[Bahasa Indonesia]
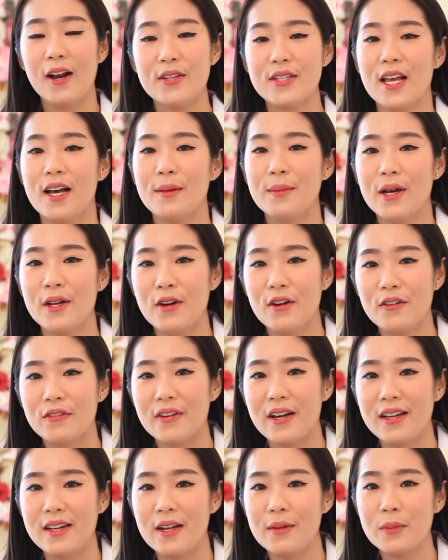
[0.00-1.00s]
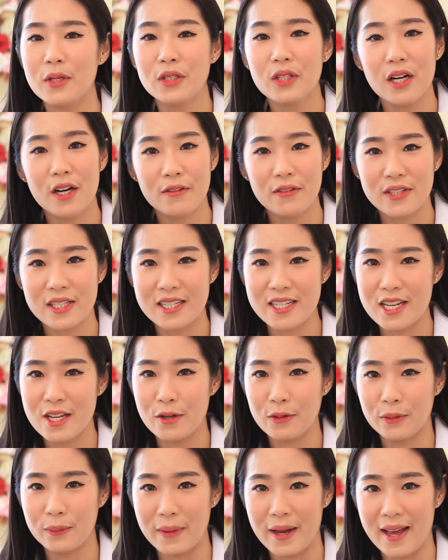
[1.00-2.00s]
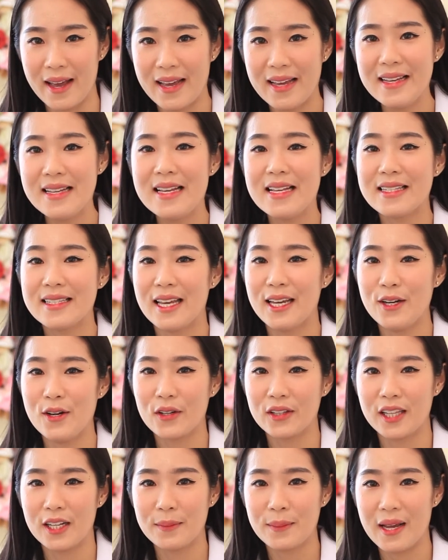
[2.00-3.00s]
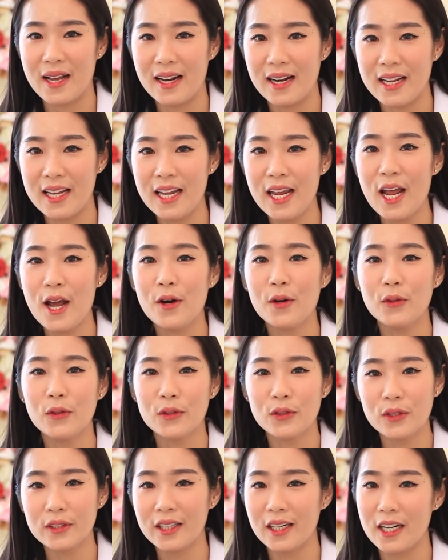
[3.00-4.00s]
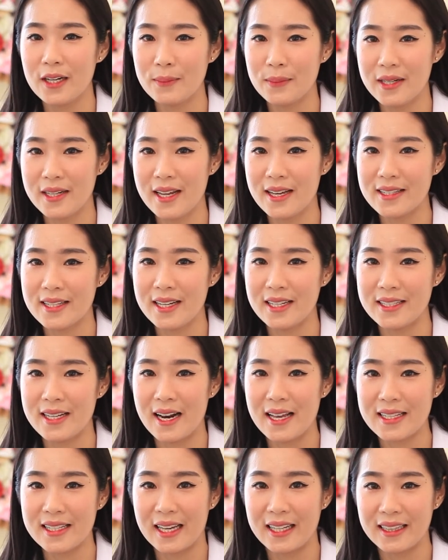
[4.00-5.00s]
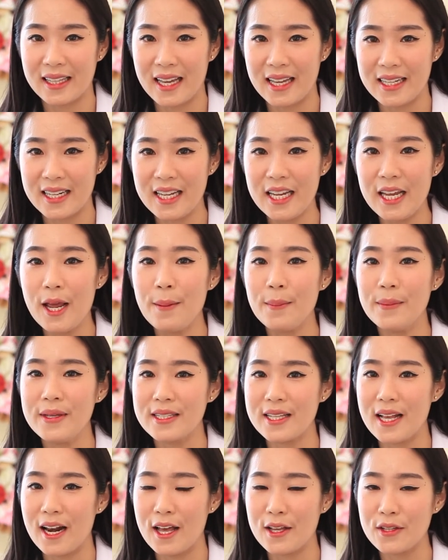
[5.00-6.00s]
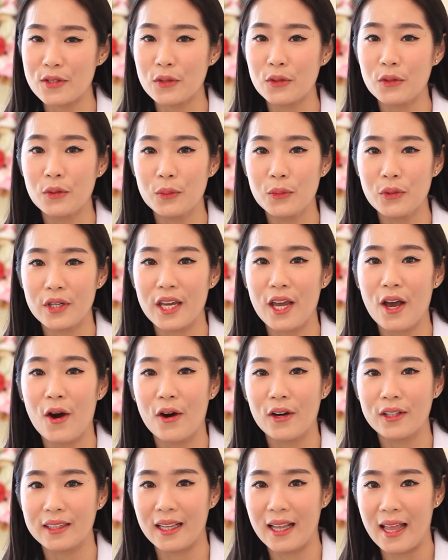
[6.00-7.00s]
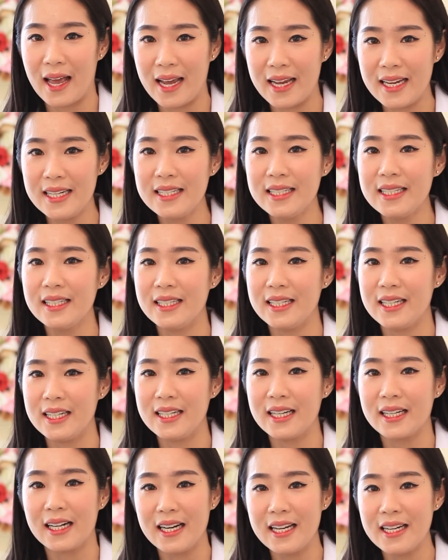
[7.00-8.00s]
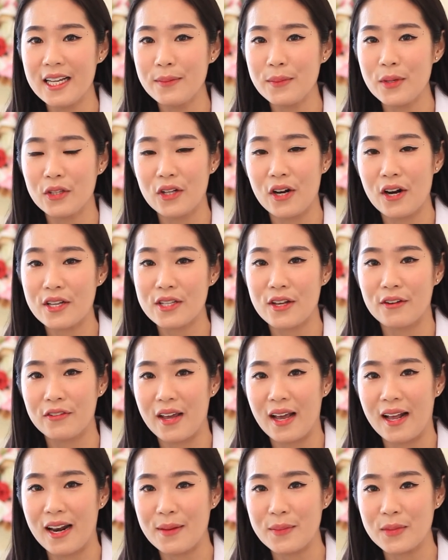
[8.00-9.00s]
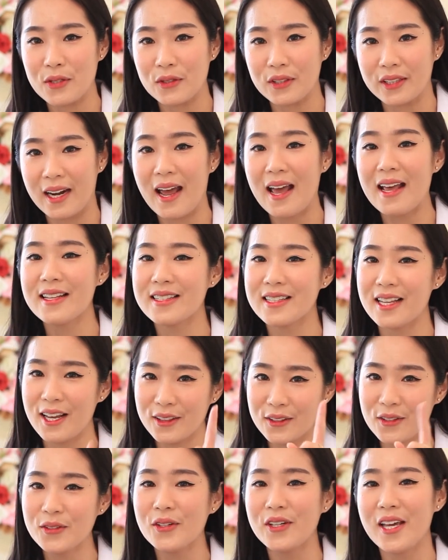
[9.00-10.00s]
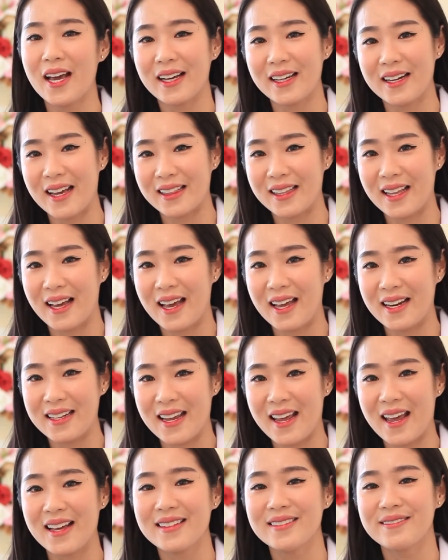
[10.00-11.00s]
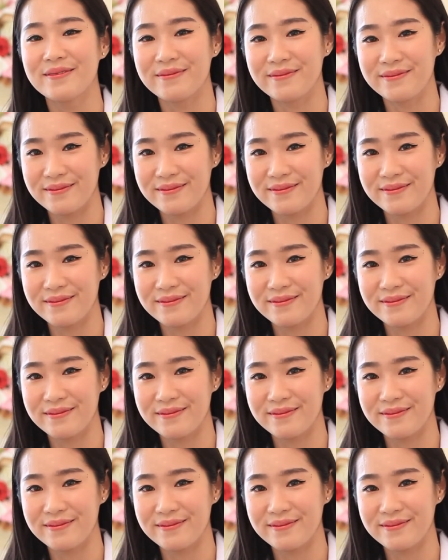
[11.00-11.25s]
sahabat Nova dan beauty lovers di rumah, saya Dr. Melly. Untuk treatment yang saya jelaskan tadi, bisa langsung hubungi hotline di The Clinic Beauty lovers Alam Sutra. Saya tunggu ya kedatangannya.